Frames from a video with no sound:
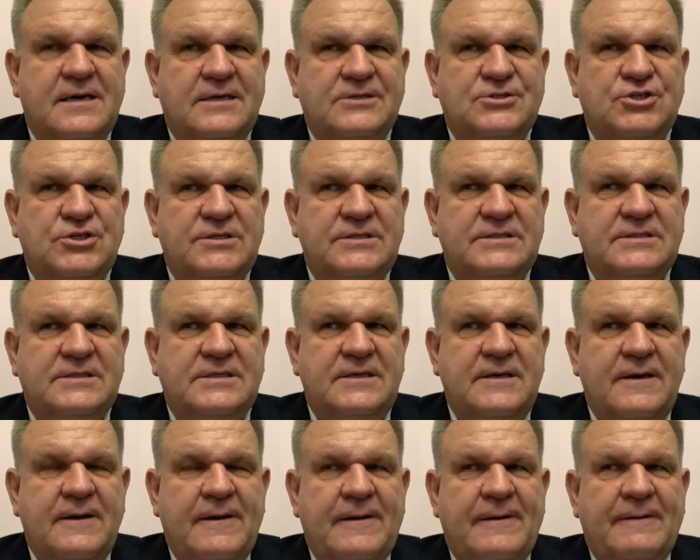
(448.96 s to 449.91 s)

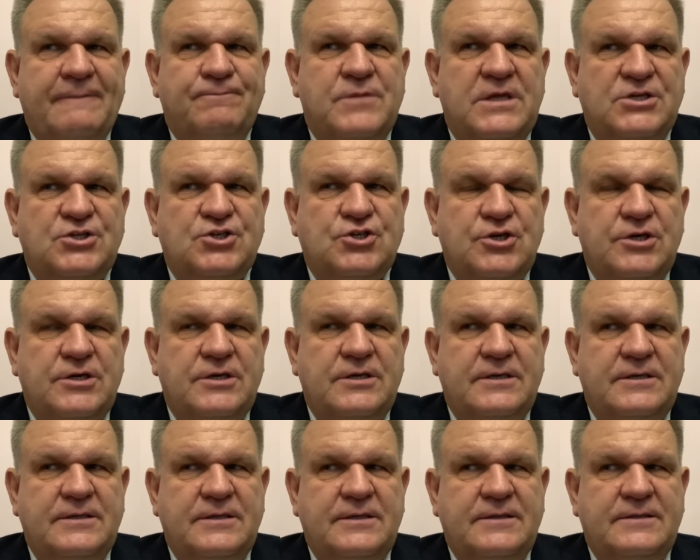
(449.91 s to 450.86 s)
Kaczyński też
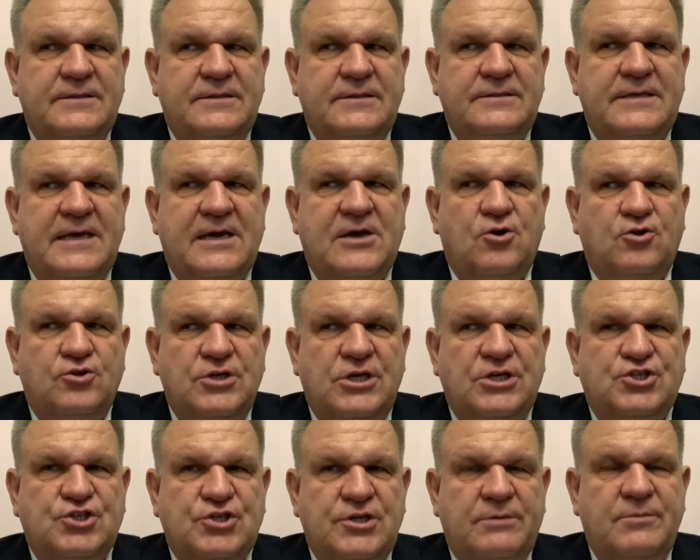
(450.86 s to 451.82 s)

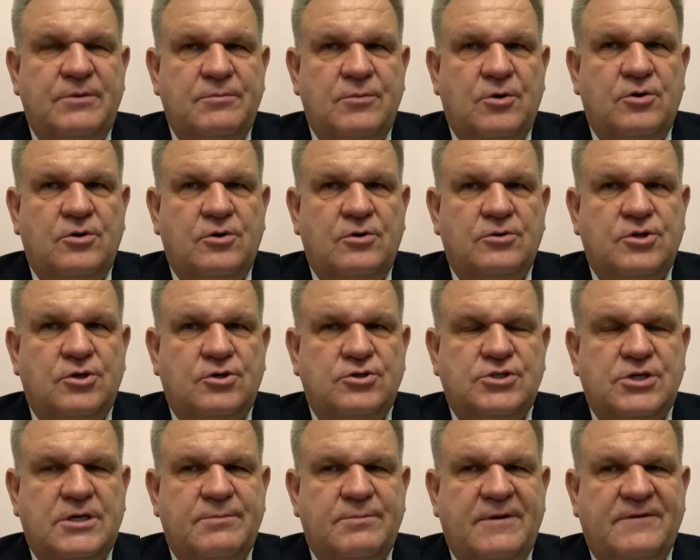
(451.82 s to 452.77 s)
niekoniecznie, mimo
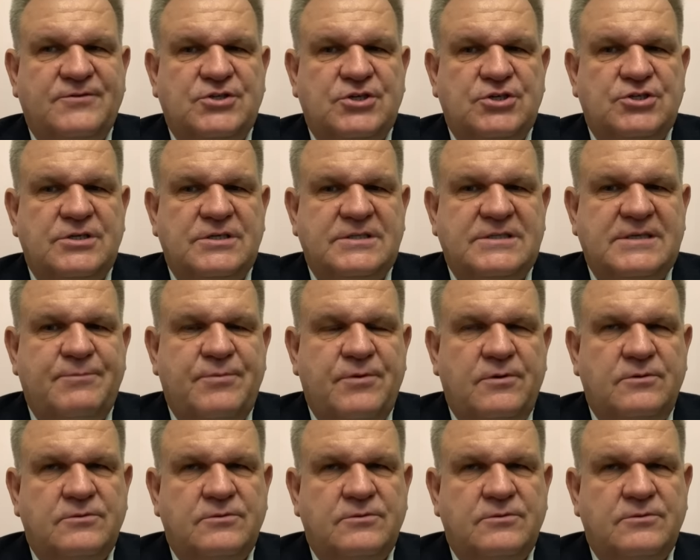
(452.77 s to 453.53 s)
to, że chyba wcześniej,